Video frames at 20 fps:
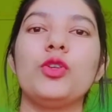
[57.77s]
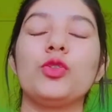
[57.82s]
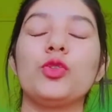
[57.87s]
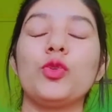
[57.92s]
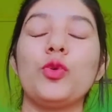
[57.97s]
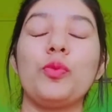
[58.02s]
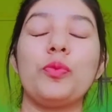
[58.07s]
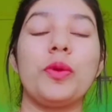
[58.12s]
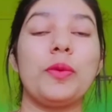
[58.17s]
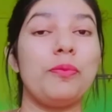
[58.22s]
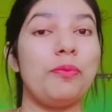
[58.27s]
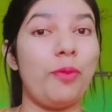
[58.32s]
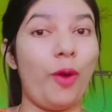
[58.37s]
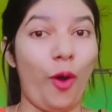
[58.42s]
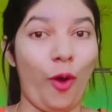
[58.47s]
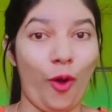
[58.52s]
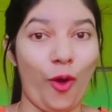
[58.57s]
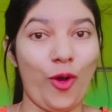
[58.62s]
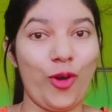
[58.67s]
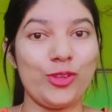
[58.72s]
तो मैं
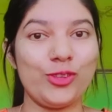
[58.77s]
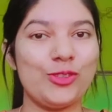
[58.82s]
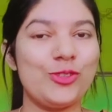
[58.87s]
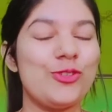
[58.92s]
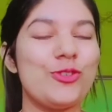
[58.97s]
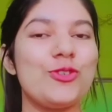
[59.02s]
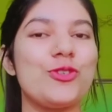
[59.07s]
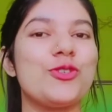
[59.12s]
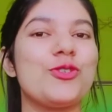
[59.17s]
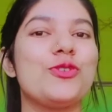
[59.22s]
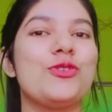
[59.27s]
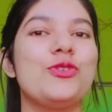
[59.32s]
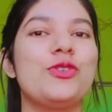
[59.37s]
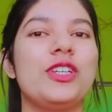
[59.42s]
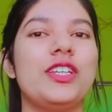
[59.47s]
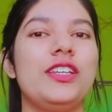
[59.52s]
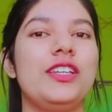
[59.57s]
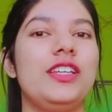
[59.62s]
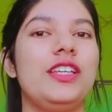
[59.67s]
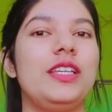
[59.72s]
बहुत खुश हूँ
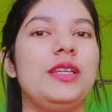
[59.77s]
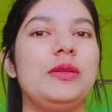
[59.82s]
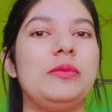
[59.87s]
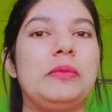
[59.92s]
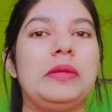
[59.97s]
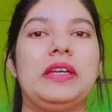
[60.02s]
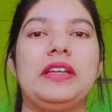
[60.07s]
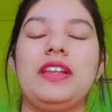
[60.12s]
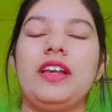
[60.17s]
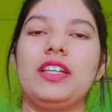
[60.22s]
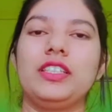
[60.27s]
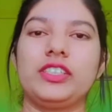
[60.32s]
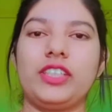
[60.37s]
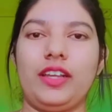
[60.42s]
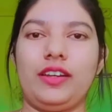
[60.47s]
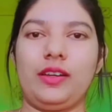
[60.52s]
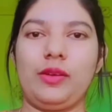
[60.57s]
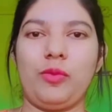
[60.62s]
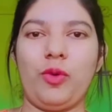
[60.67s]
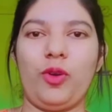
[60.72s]
कि मेरा
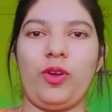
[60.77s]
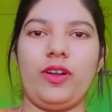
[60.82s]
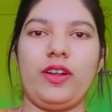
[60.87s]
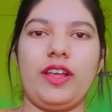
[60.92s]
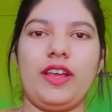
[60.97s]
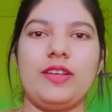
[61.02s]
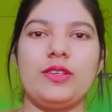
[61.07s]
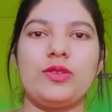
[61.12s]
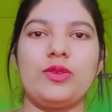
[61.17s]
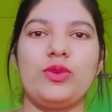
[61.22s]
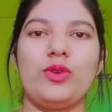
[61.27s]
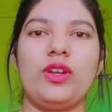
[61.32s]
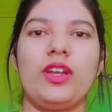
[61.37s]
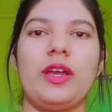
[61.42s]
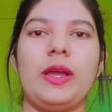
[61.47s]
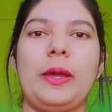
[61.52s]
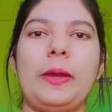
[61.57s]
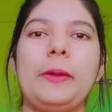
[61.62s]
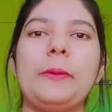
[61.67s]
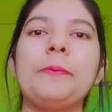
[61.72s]
चैनल मोनेटाइज हो
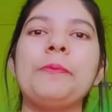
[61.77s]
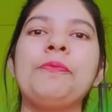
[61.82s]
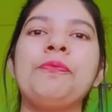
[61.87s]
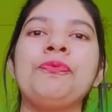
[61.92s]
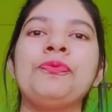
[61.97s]
गया है